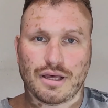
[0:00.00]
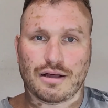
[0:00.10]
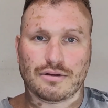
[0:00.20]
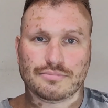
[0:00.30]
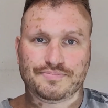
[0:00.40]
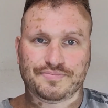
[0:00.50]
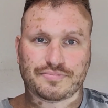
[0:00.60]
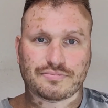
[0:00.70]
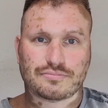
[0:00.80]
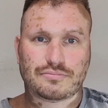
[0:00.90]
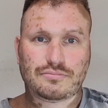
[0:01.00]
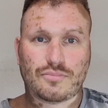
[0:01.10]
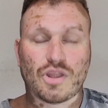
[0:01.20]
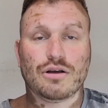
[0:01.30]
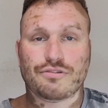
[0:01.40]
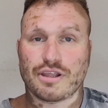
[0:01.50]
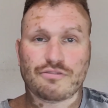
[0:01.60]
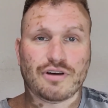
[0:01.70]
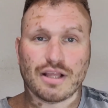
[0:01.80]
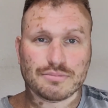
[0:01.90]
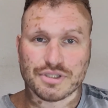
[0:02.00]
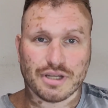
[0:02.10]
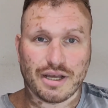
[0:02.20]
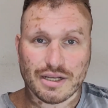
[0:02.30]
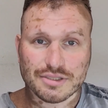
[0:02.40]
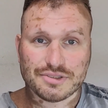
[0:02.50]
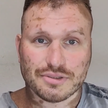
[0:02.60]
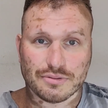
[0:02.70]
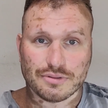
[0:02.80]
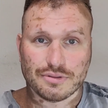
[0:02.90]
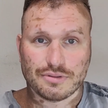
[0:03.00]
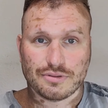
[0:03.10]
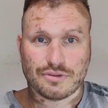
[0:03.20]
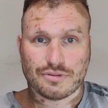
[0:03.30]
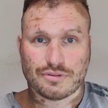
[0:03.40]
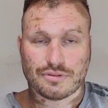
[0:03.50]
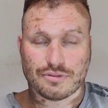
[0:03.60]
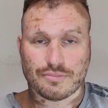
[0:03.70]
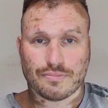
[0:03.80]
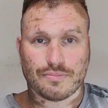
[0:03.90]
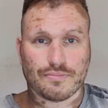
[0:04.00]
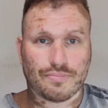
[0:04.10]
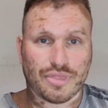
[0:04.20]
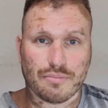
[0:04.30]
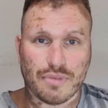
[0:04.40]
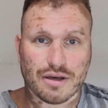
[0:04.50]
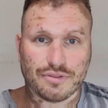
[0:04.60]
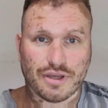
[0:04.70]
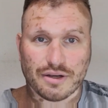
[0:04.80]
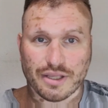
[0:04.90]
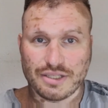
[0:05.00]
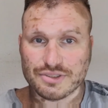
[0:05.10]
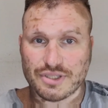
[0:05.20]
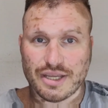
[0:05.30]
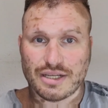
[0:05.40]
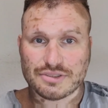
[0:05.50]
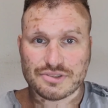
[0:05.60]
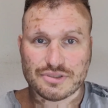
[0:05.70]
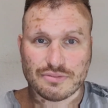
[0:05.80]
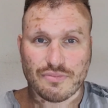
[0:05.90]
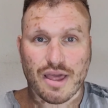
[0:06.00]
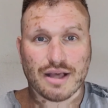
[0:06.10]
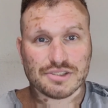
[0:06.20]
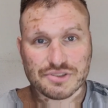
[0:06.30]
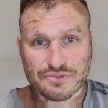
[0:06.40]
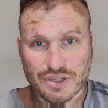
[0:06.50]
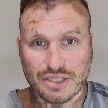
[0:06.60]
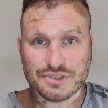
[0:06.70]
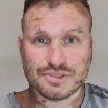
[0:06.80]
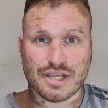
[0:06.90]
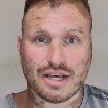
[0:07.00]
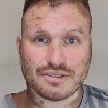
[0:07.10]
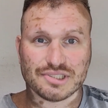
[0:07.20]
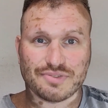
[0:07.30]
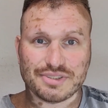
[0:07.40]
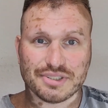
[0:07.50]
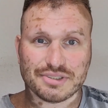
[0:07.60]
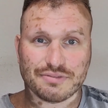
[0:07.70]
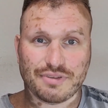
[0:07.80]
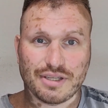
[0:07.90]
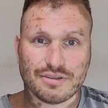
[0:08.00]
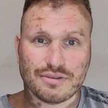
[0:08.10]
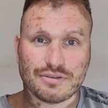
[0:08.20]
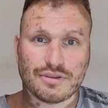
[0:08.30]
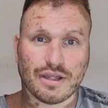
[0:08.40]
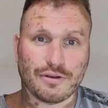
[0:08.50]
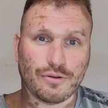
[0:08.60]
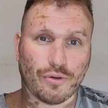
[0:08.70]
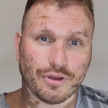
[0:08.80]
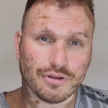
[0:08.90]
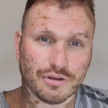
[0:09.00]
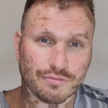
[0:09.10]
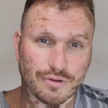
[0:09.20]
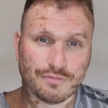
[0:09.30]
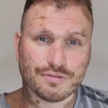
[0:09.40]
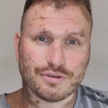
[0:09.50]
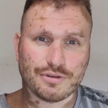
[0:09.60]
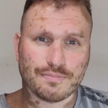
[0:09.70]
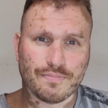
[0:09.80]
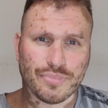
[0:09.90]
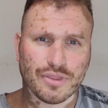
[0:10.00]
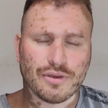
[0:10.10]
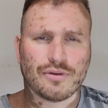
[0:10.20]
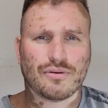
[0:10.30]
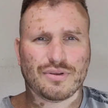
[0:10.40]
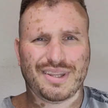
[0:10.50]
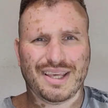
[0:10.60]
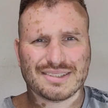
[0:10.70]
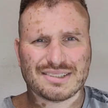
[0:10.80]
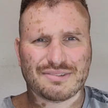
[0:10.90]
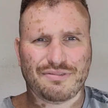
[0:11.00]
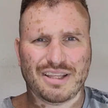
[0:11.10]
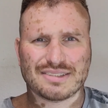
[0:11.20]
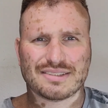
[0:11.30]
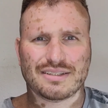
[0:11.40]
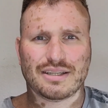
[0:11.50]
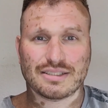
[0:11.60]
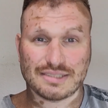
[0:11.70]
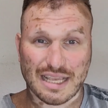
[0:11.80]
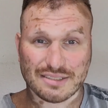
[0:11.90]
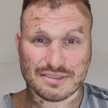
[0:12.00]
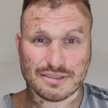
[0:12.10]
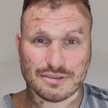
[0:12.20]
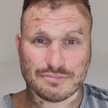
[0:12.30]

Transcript: Ja, auf jeden Fall haben sie da Angst und machen dann Riesenherz. Erst hieß es 28.04., dann 9.05. und jetzt 14.06.